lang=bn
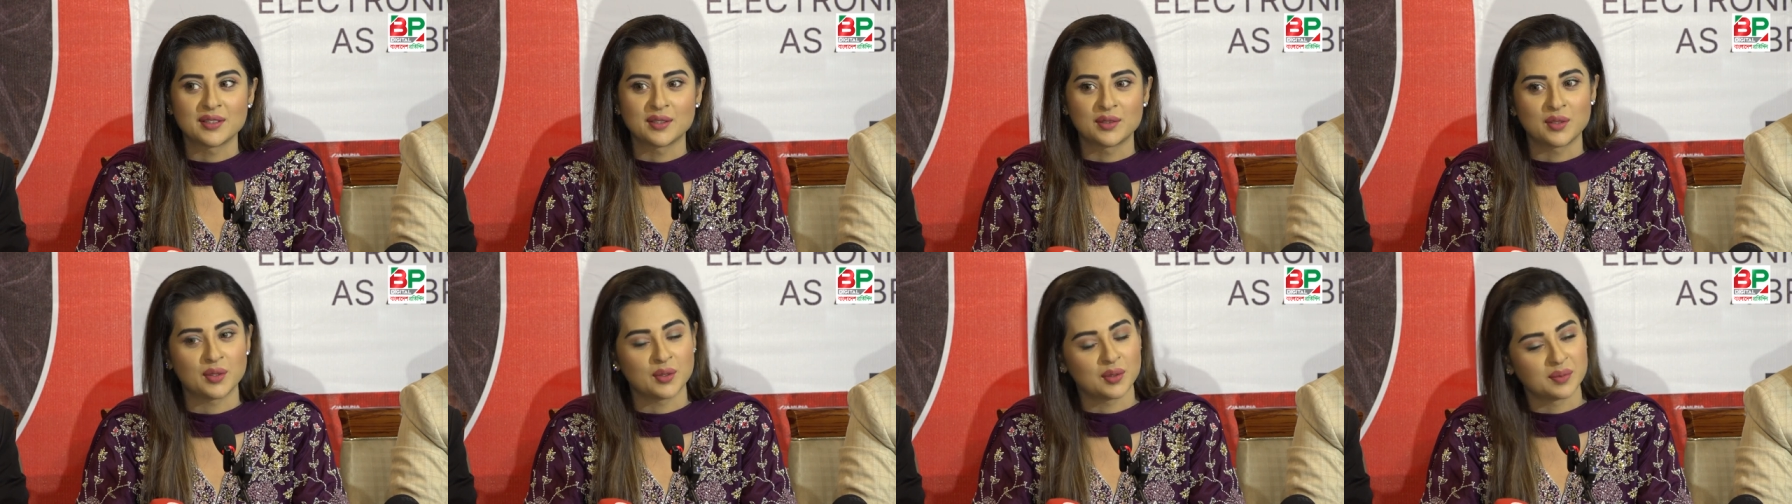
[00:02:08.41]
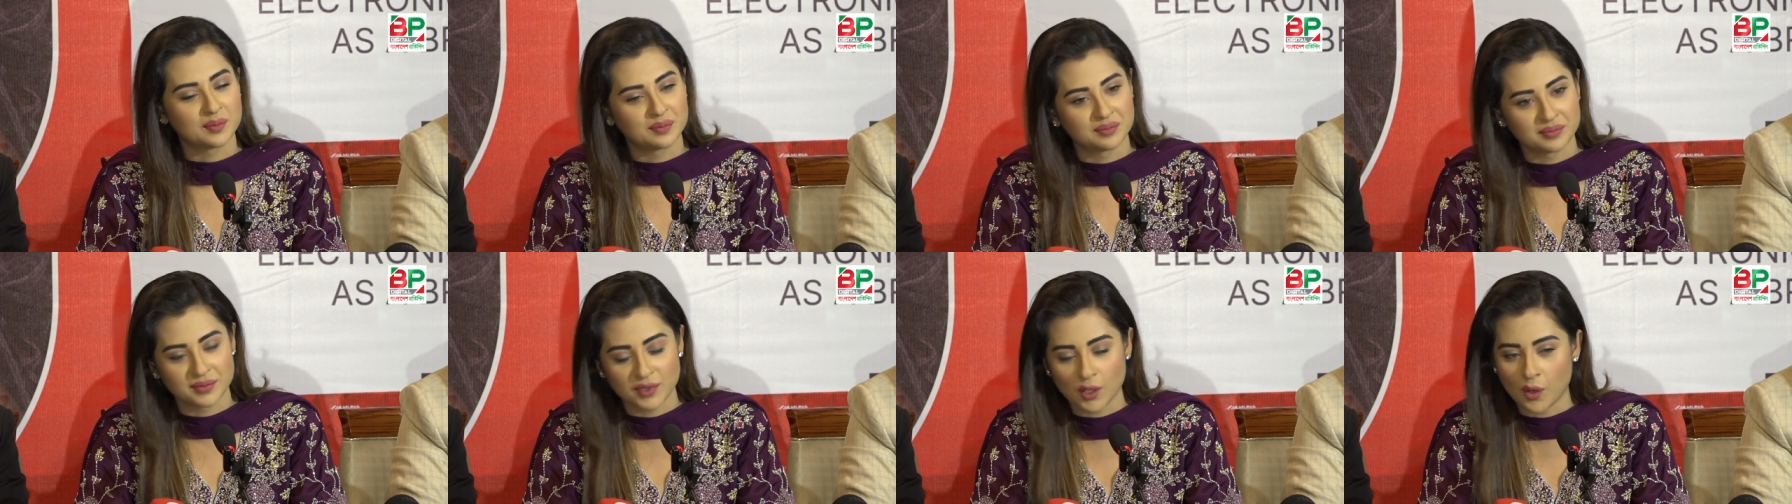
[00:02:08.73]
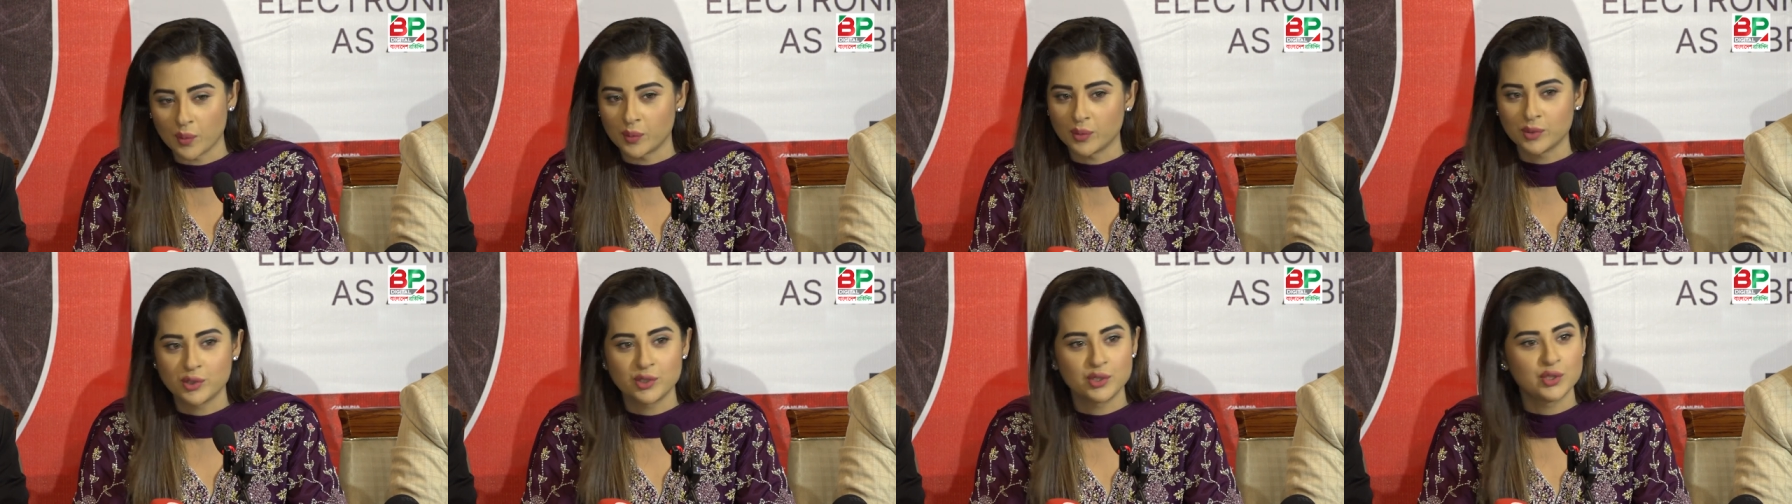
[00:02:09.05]
তো
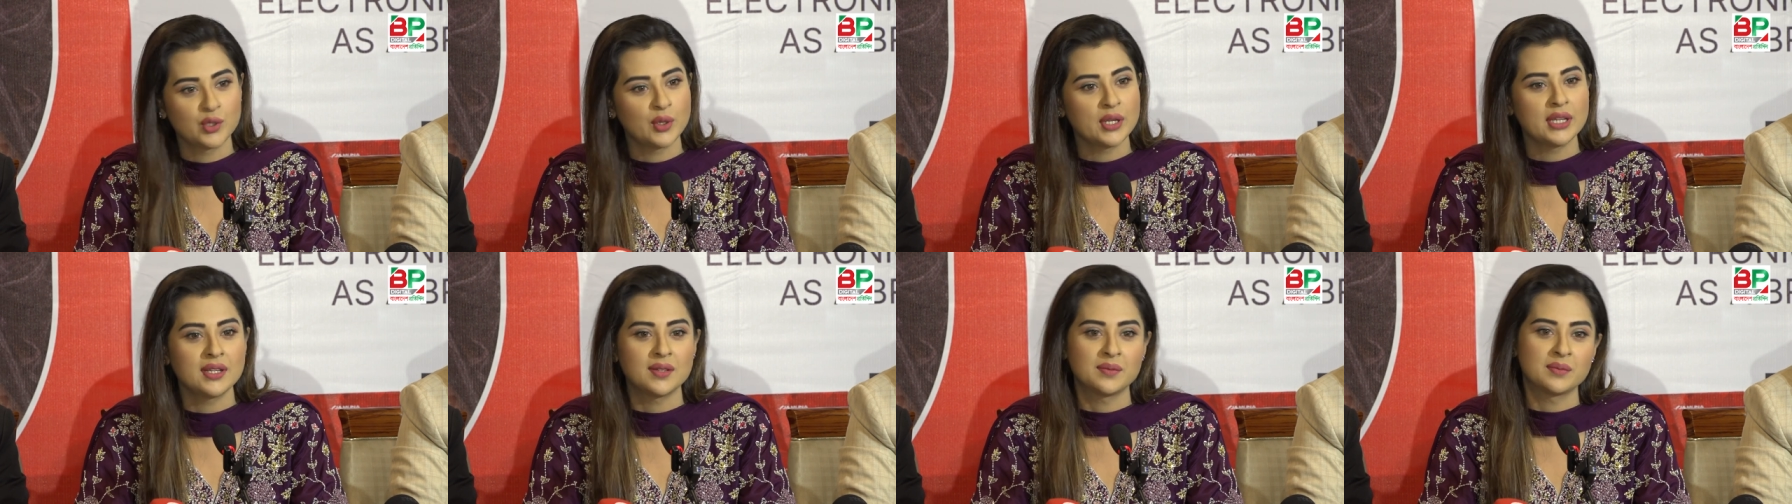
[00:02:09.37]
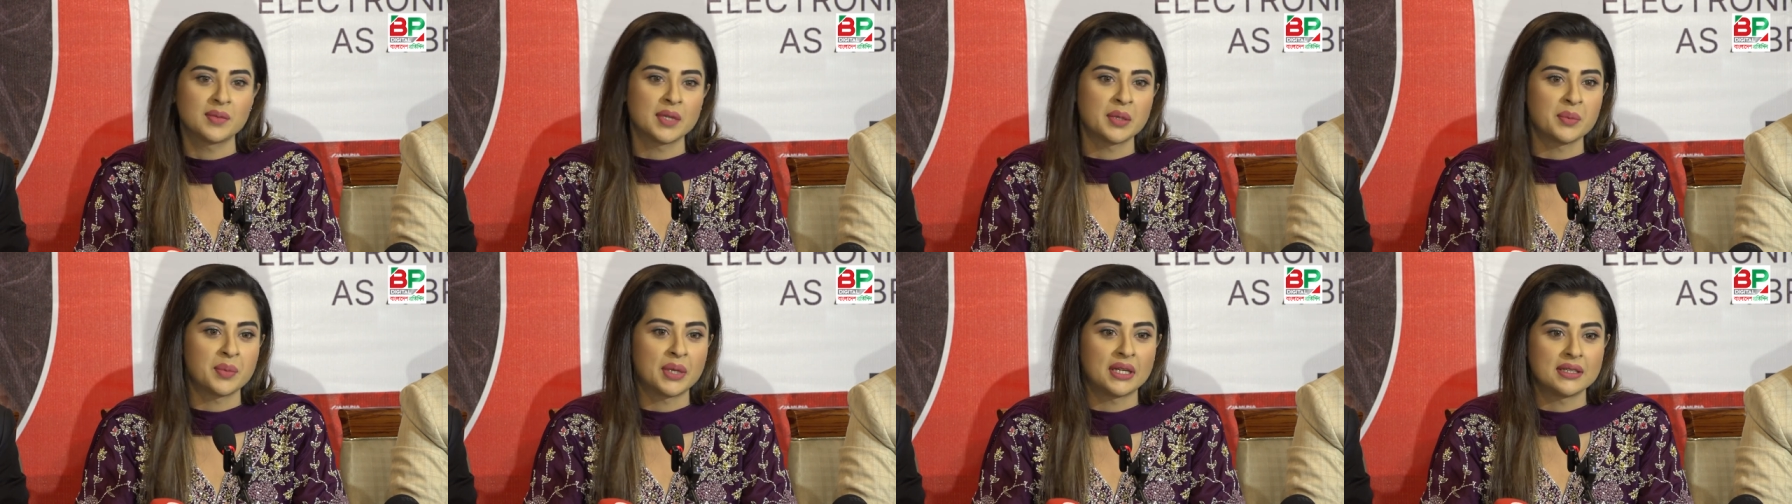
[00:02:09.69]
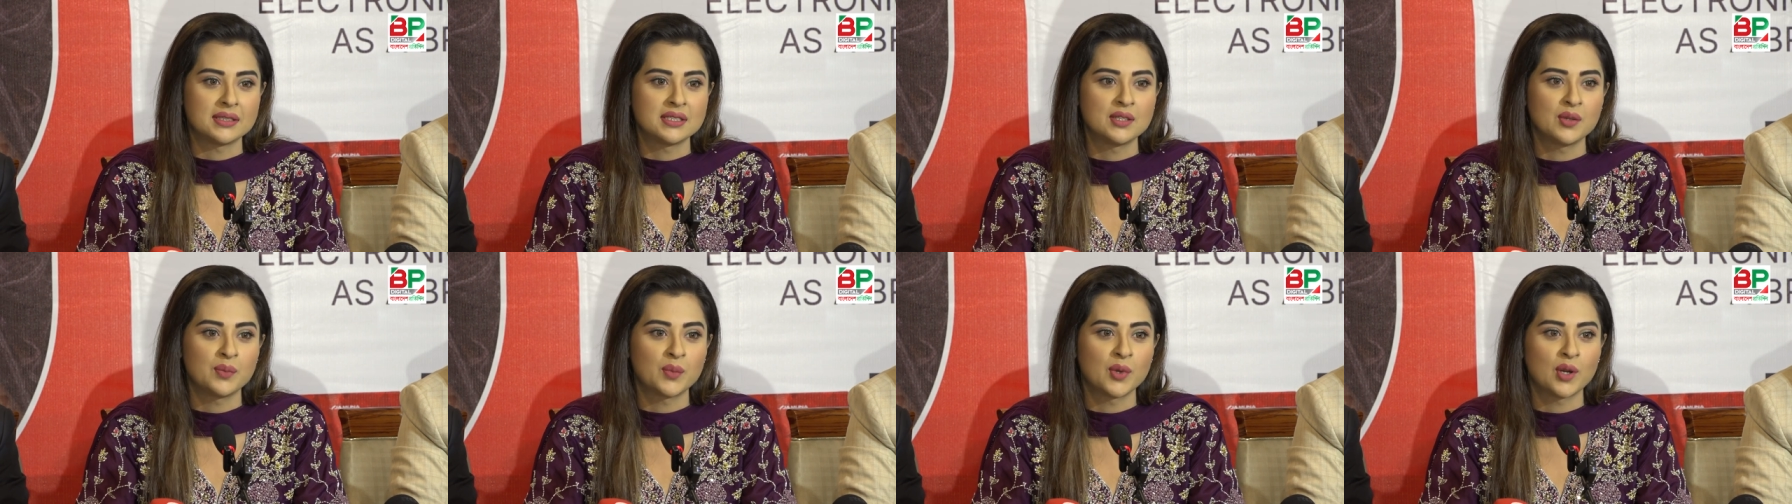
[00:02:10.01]
অবশ্যই
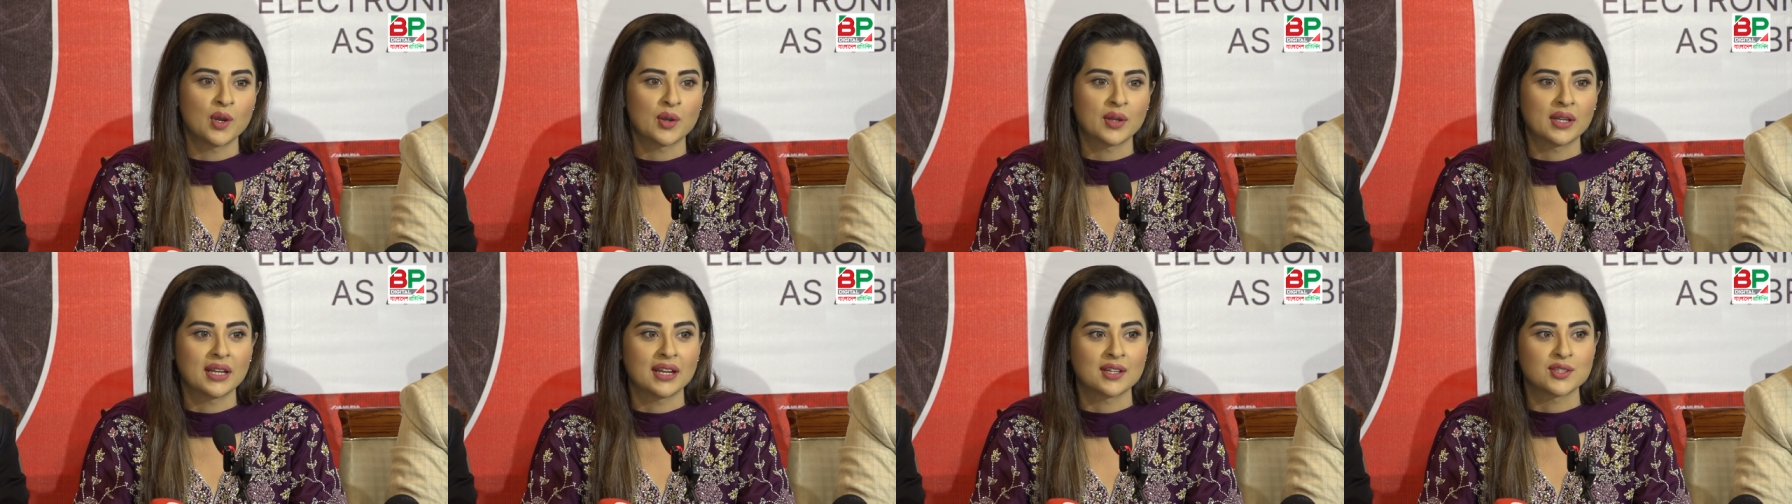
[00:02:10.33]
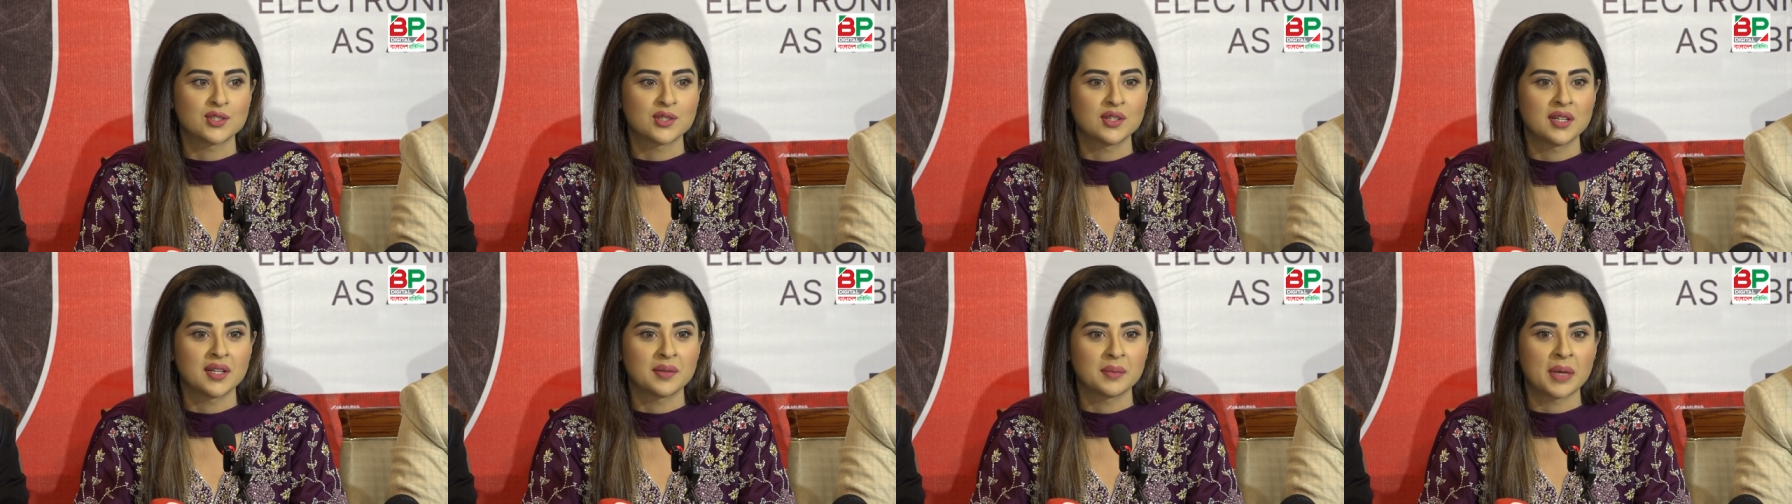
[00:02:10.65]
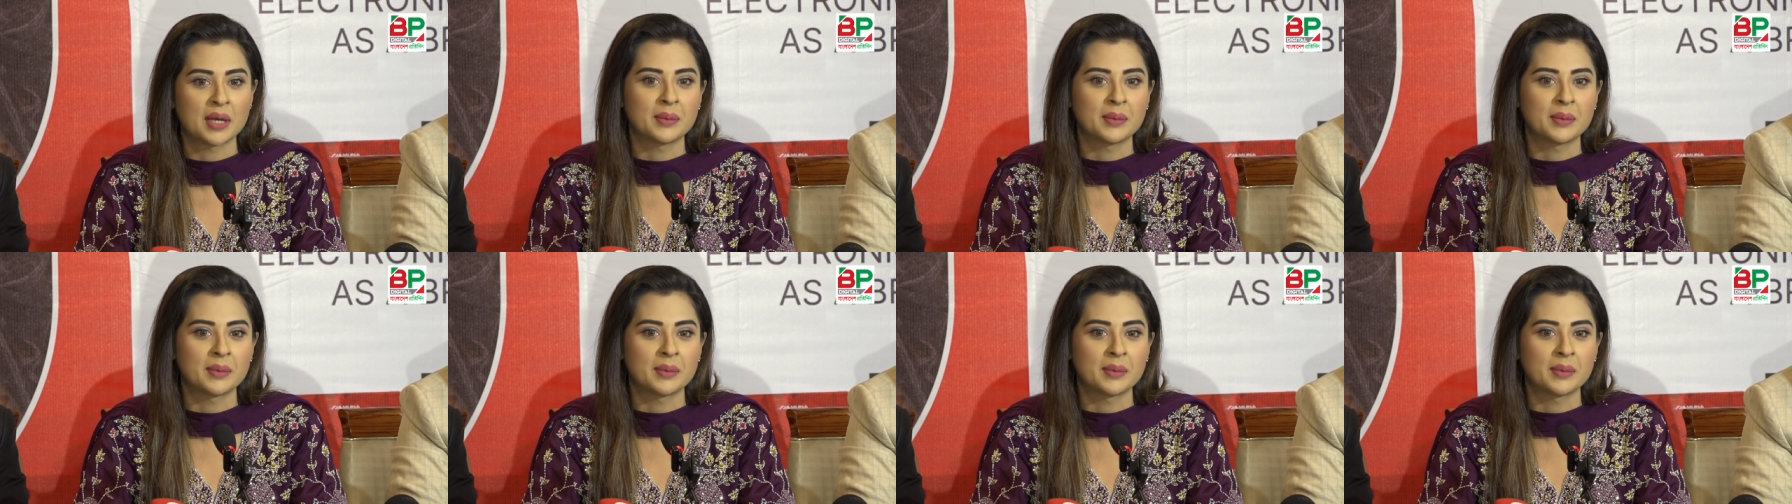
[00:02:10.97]
বার্ধক্য লক্ষ্যে আসলে